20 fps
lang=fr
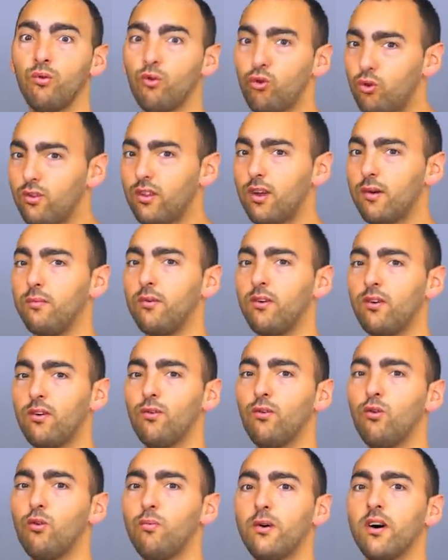notamment
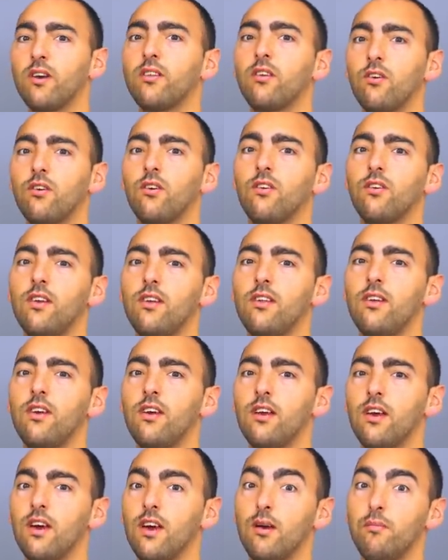au printemps et en
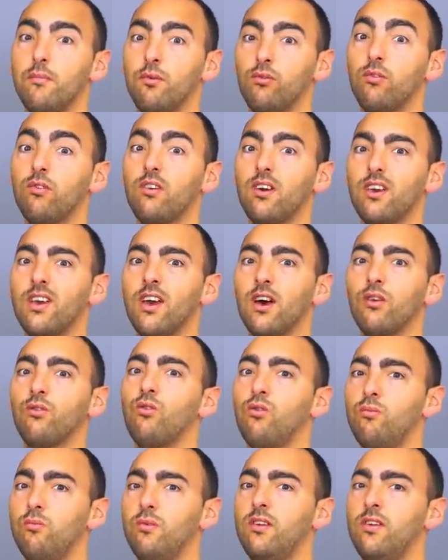été, parce que ça garde
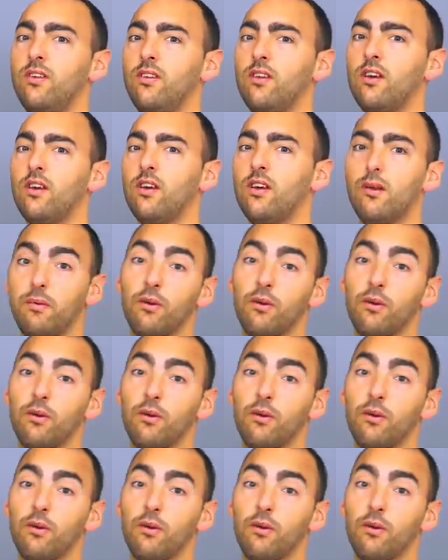l'humidité.